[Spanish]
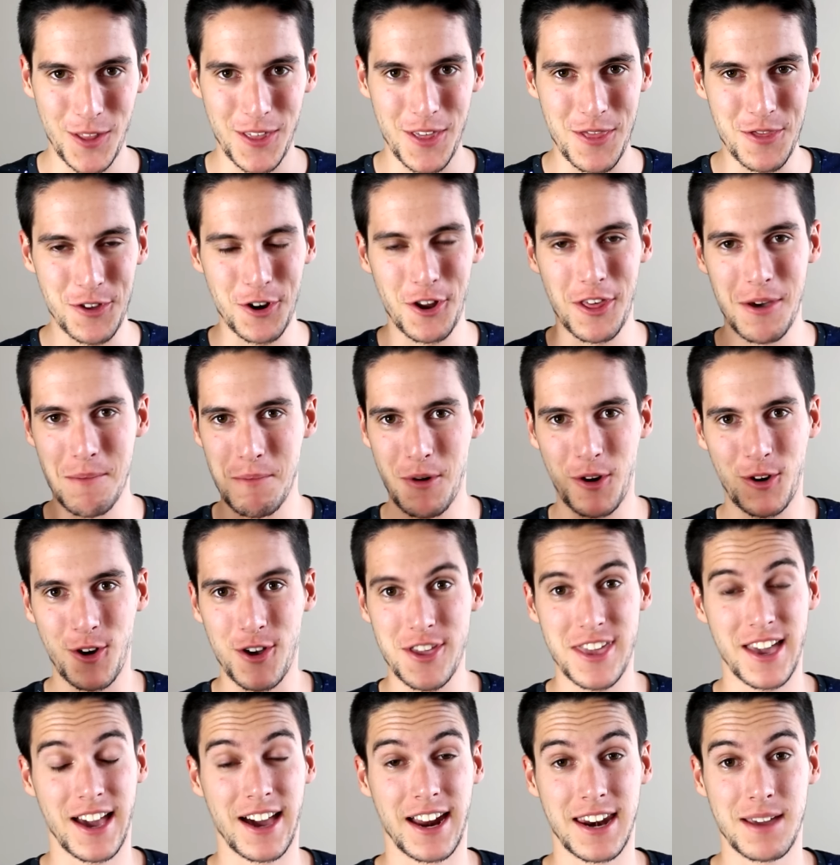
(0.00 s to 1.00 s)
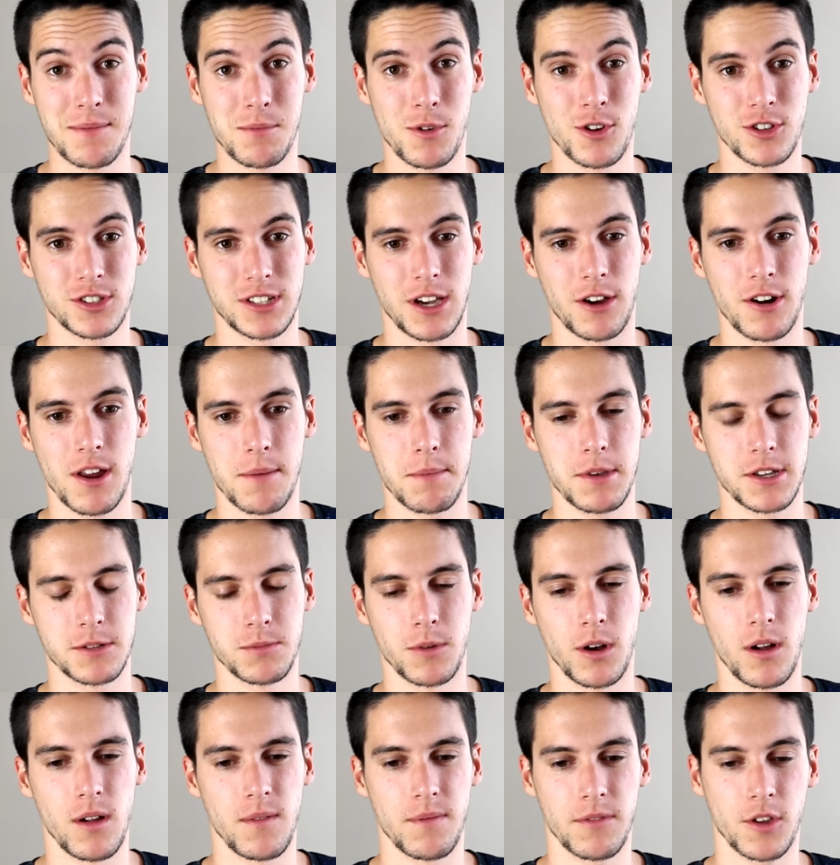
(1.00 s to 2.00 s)
Dentro de poco llegaremos. Ahora
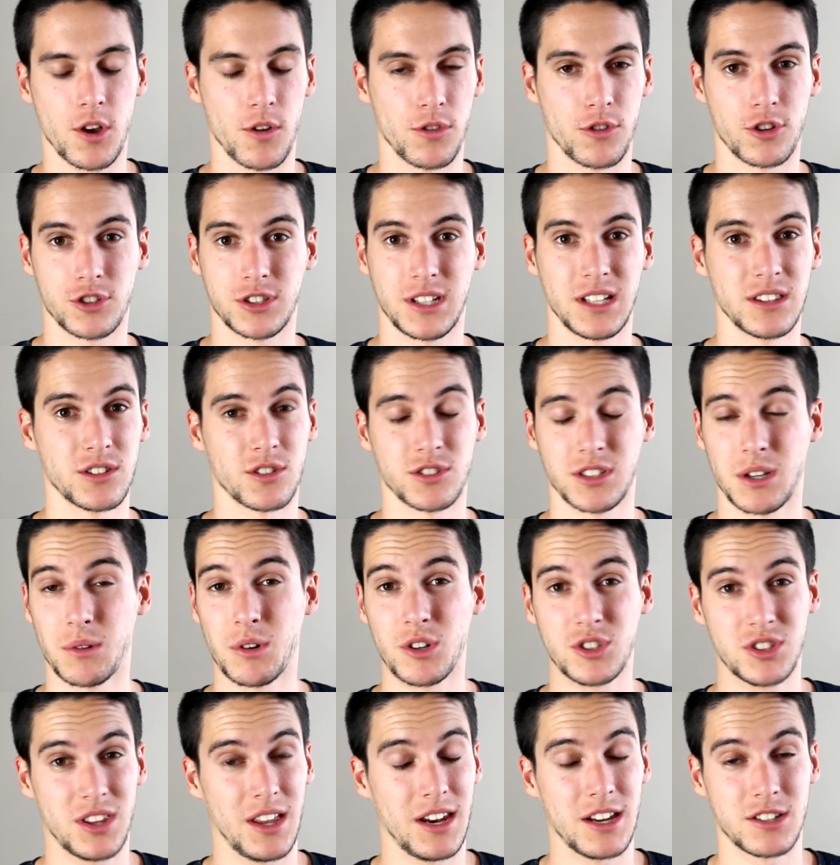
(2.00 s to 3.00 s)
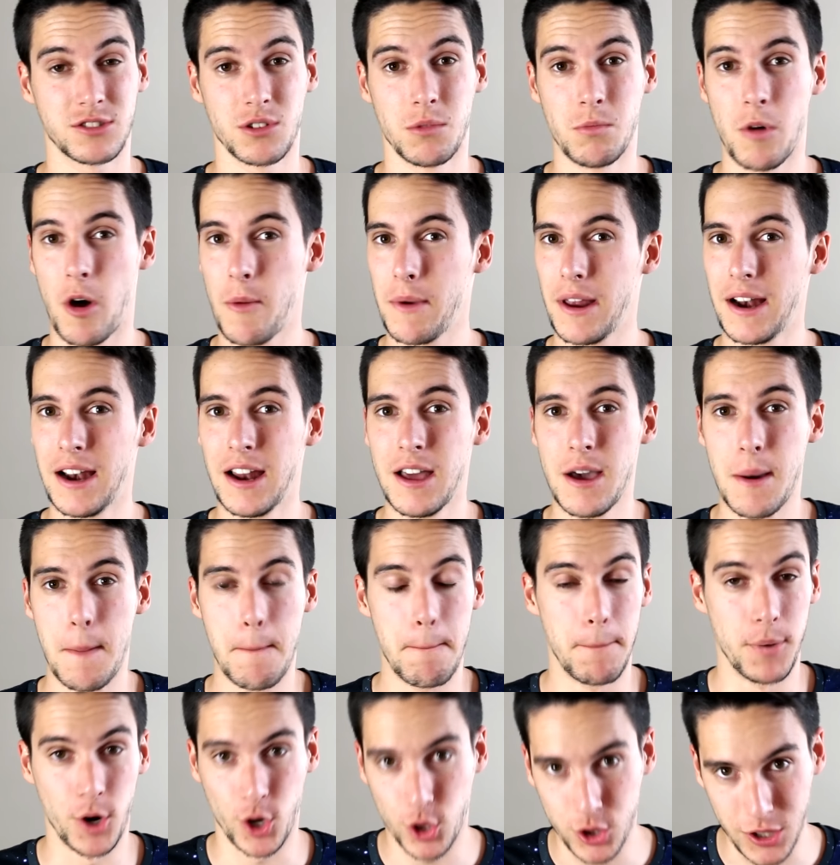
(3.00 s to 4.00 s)
mismo con 200 euros tienes un móvil
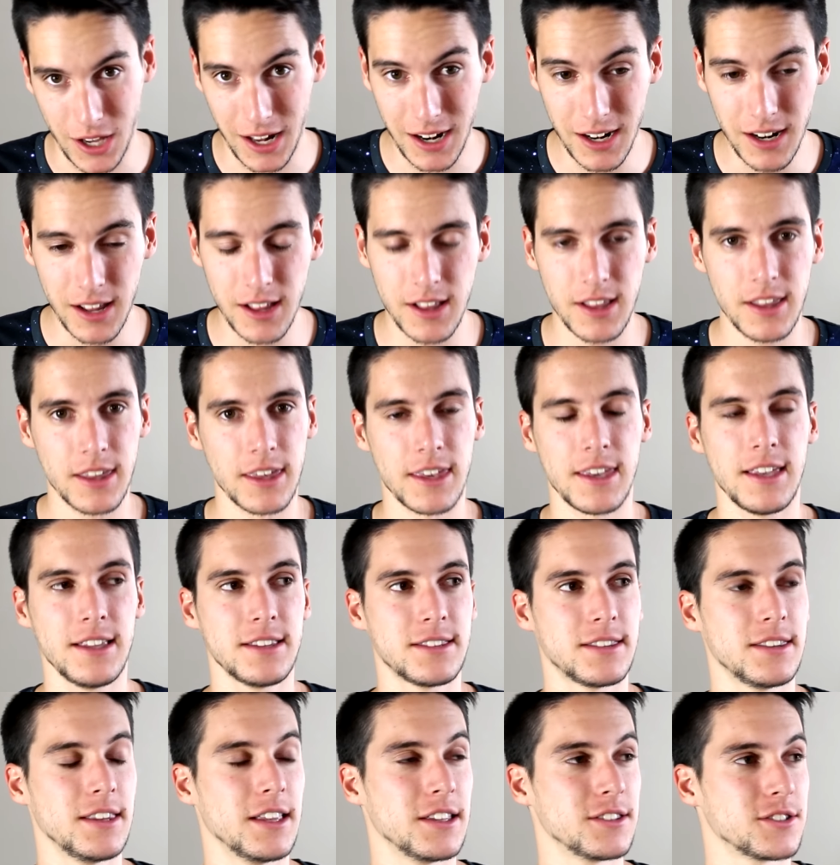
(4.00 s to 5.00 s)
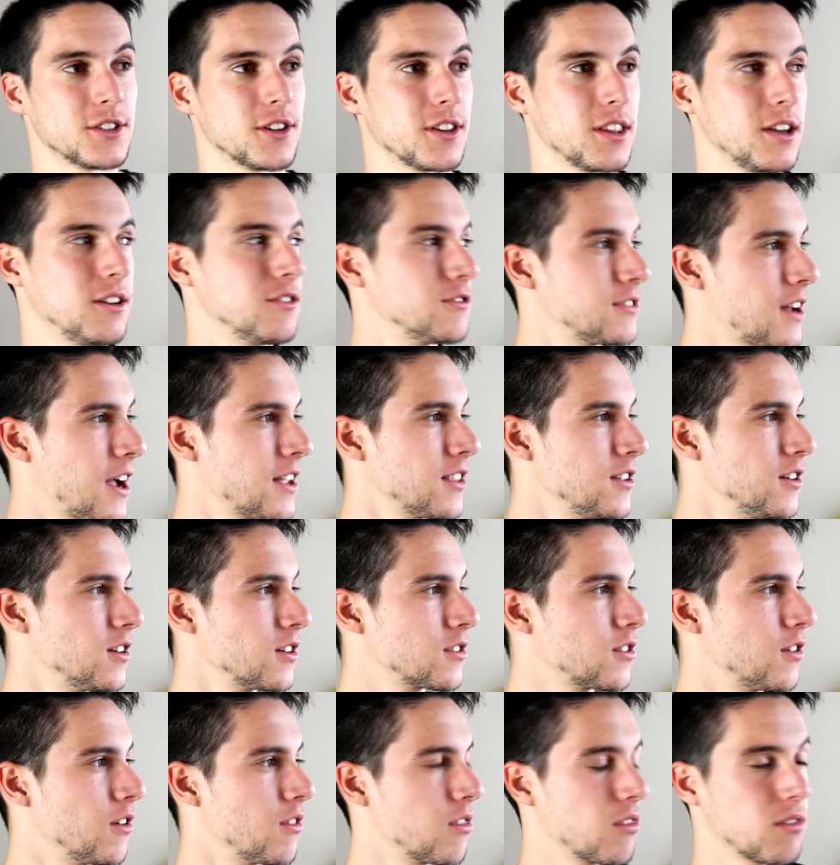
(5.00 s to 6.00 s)
brutal y dentro de un
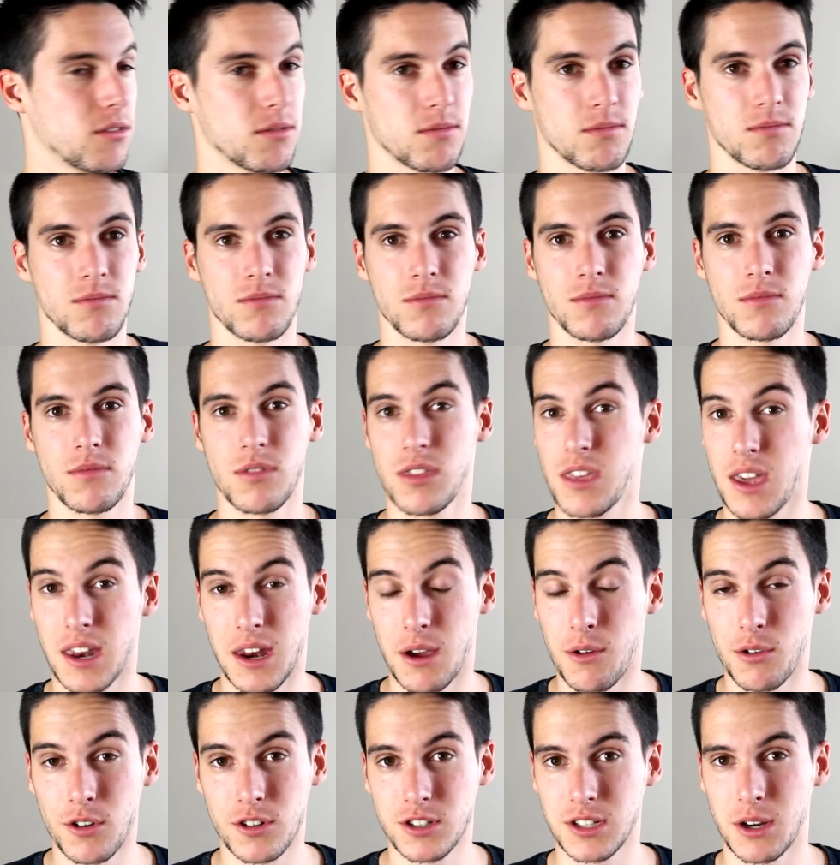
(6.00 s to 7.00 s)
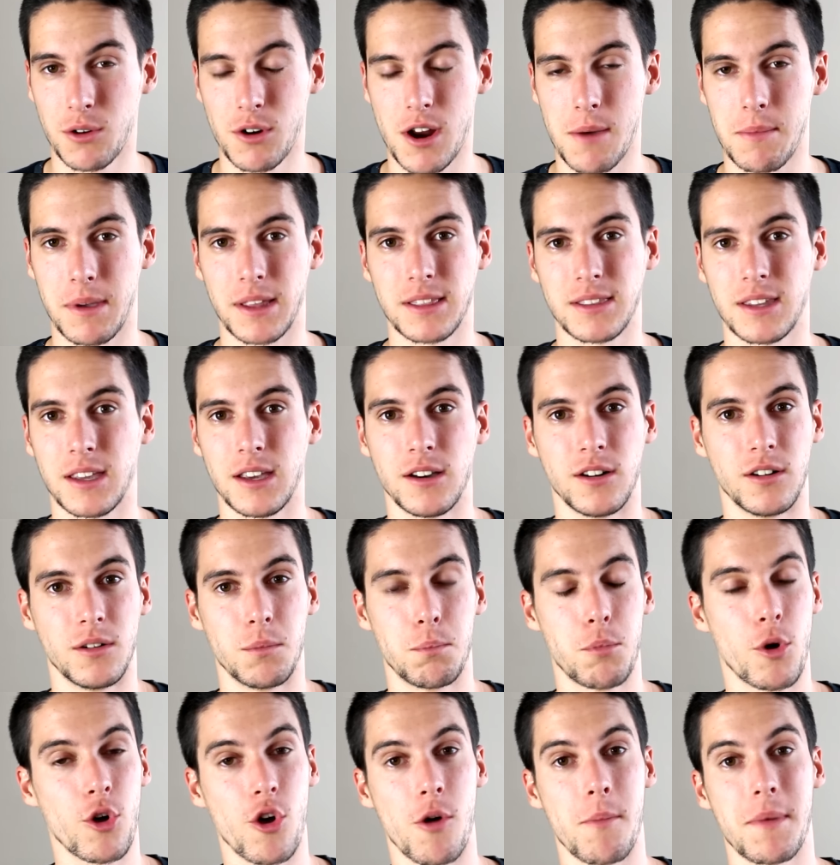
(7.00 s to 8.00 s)
año con 100 euros seguramente
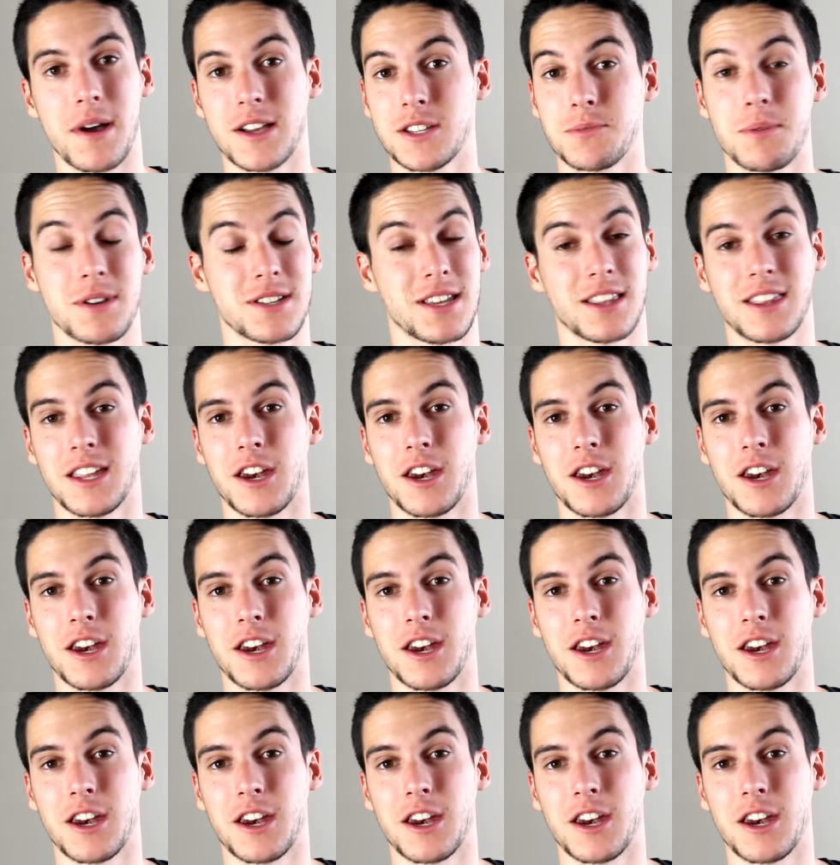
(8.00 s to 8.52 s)
o poco más vas a